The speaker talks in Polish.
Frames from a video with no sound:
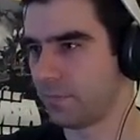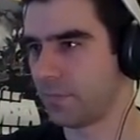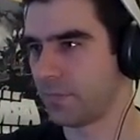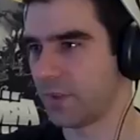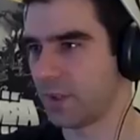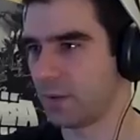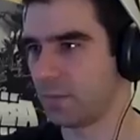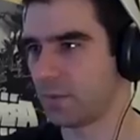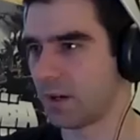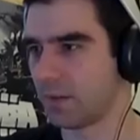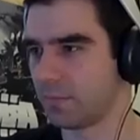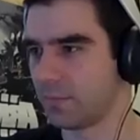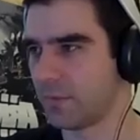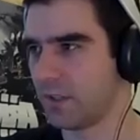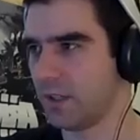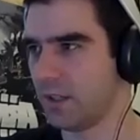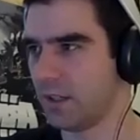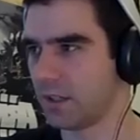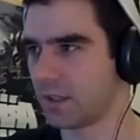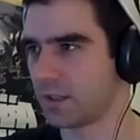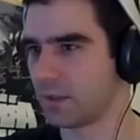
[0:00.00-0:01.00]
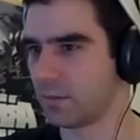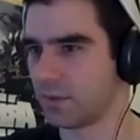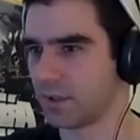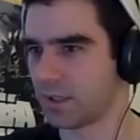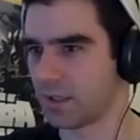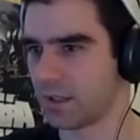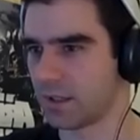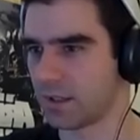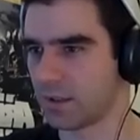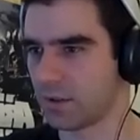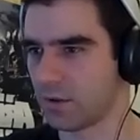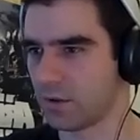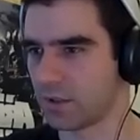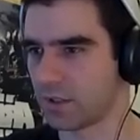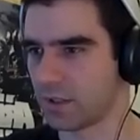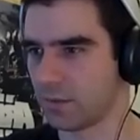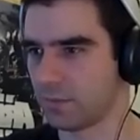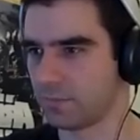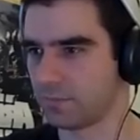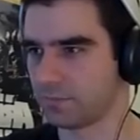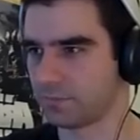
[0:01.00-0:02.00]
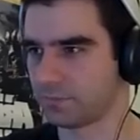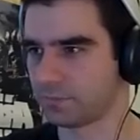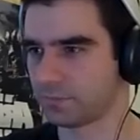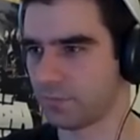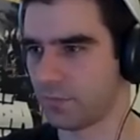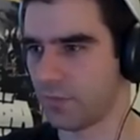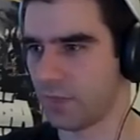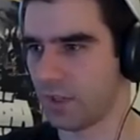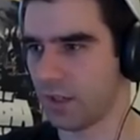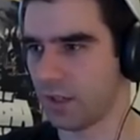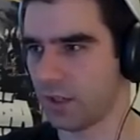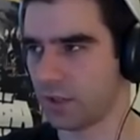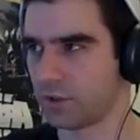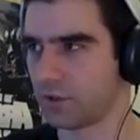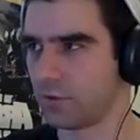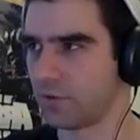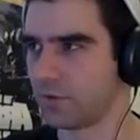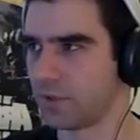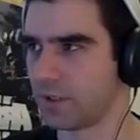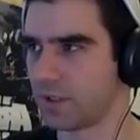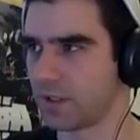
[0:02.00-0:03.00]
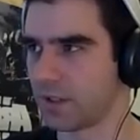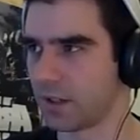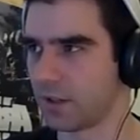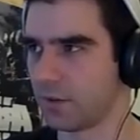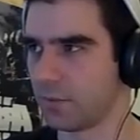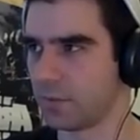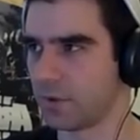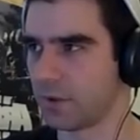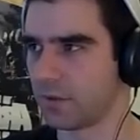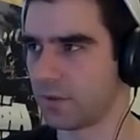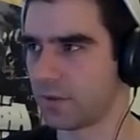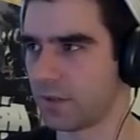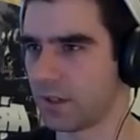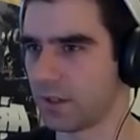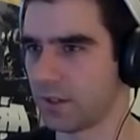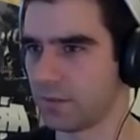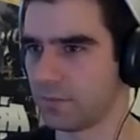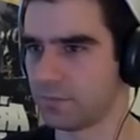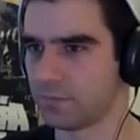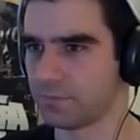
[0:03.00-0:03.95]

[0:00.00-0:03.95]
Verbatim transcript: Dobra, i jedziemy teraz z koksem. Jakaś dżownica jako pierwsza.